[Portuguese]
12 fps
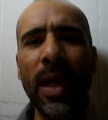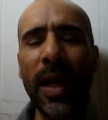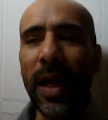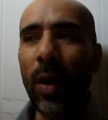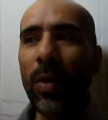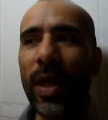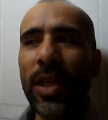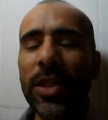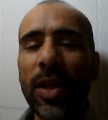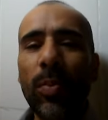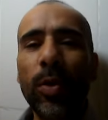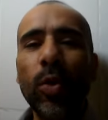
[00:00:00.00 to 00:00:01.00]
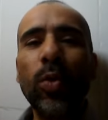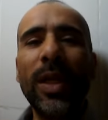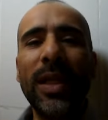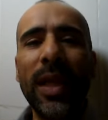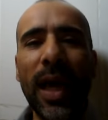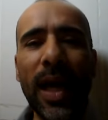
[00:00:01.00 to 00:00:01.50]
É alguém que te dá a
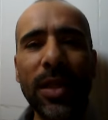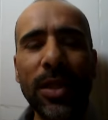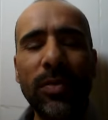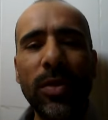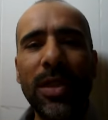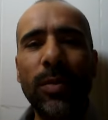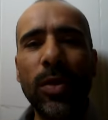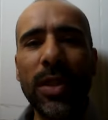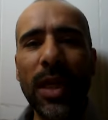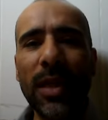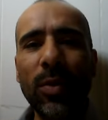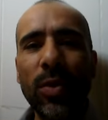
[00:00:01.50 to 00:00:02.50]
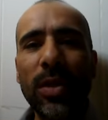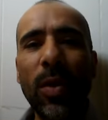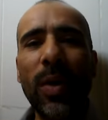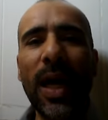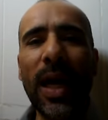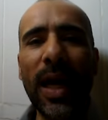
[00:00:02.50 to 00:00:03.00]
oportunidade de você mostrar o
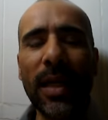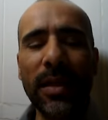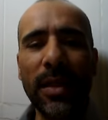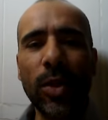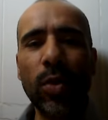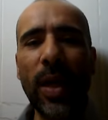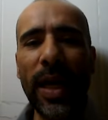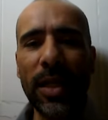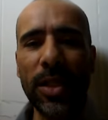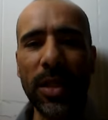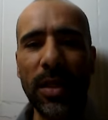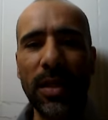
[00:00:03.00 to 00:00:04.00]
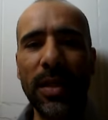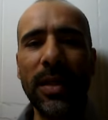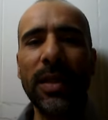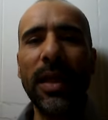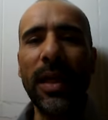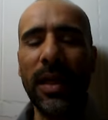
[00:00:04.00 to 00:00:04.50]
seu caráter, a sua ética.
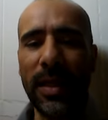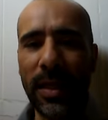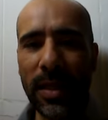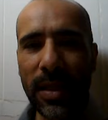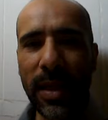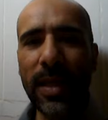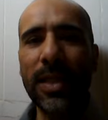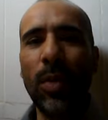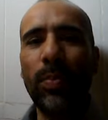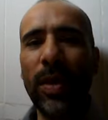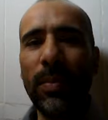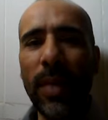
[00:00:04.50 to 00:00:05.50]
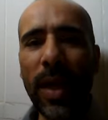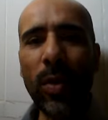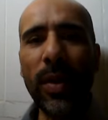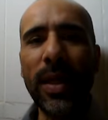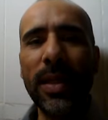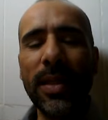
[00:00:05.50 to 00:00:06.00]
E esse é o primeiro
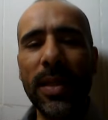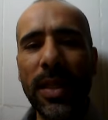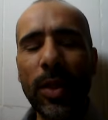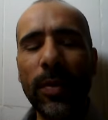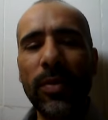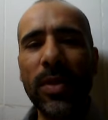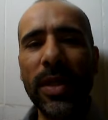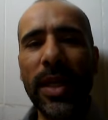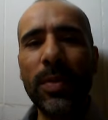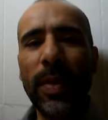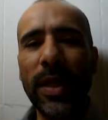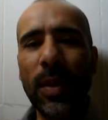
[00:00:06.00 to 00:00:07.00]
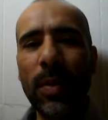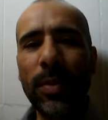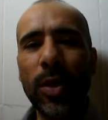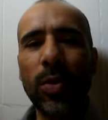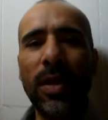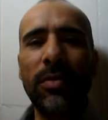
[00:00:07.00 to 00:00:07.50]
requisito para você respeitar uma
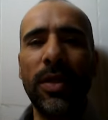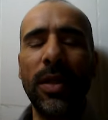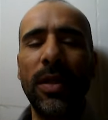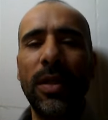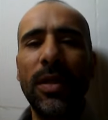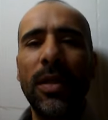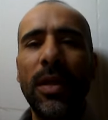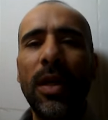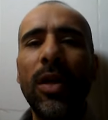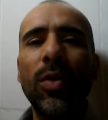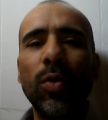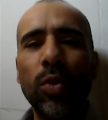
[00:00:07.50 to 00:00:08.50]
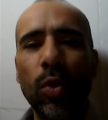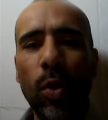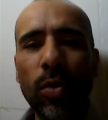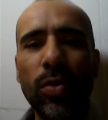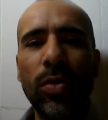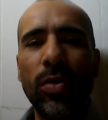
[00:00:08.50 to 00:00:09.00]
pessoa na vida. Os
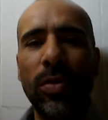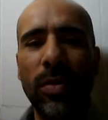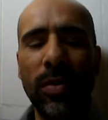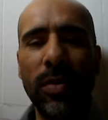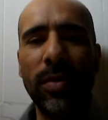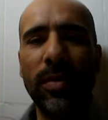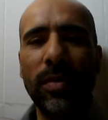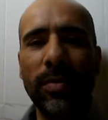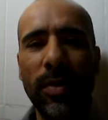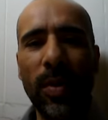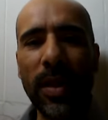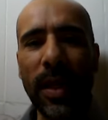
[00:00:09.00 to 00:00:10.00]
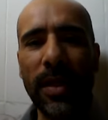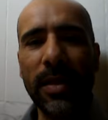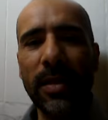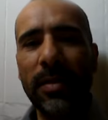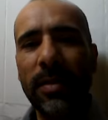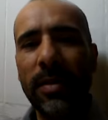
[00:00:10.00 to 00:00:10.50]
outros vão
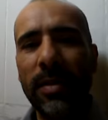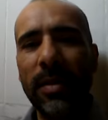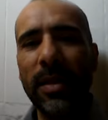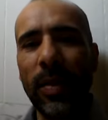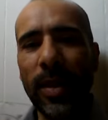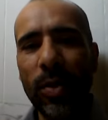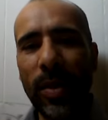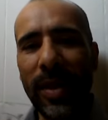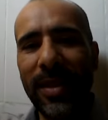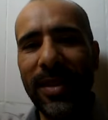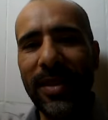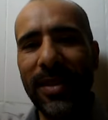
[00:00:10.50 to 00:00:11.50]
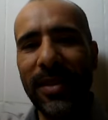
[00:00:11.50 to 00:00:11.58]
atrás. Então é isso aí.